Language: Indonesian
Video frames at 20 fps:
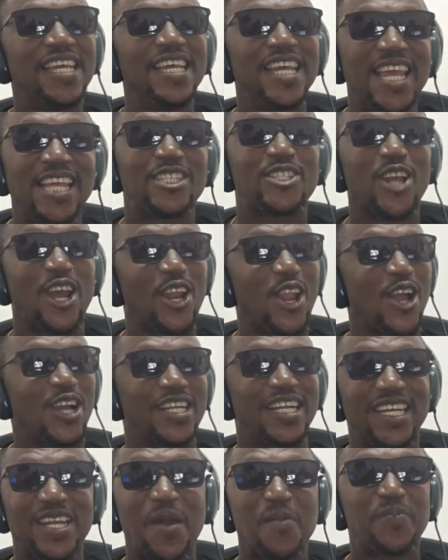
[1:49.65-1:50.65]
Insya
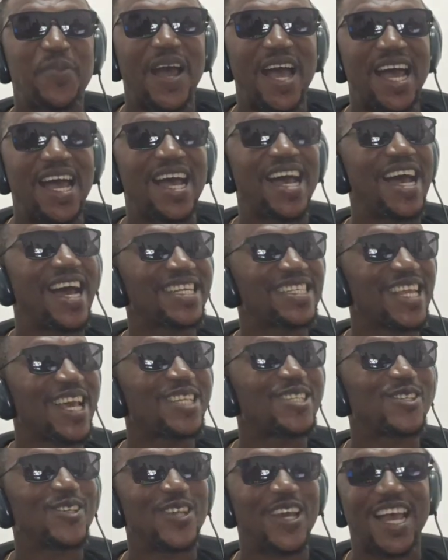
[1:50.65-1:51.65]
Allah, kenapa?
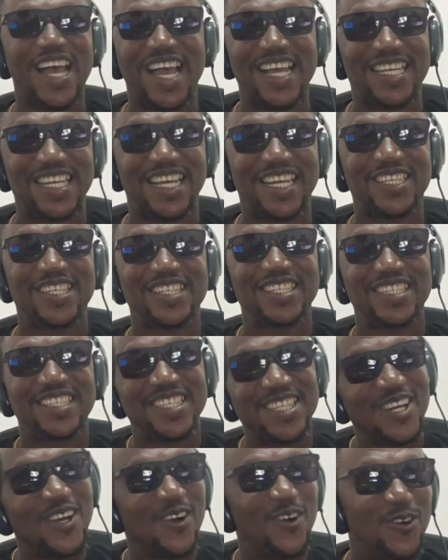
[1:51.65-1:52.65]
Atas sudah ada
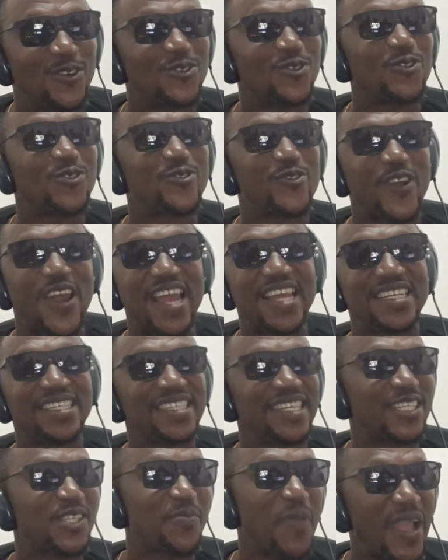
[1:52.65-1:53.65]
auto
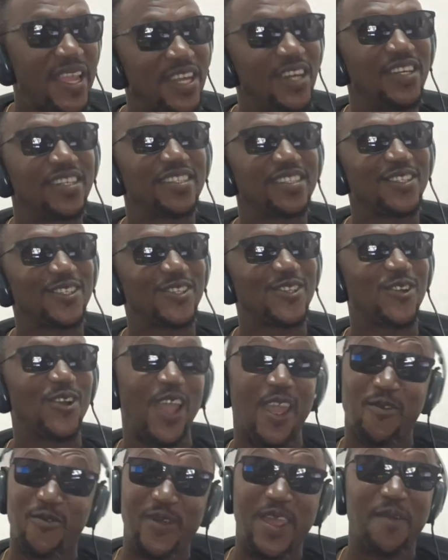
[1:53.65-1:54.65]
try di Spanyol,
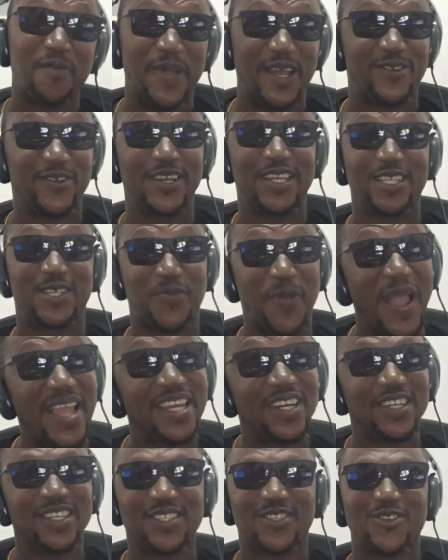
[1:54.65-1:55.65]
so and Real Madrid di
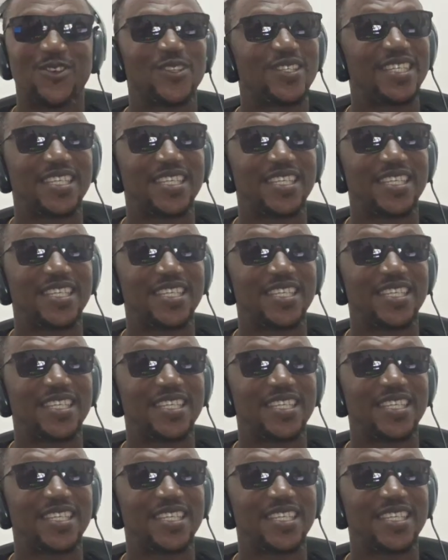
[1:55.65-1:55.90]
Spanyol, so oh.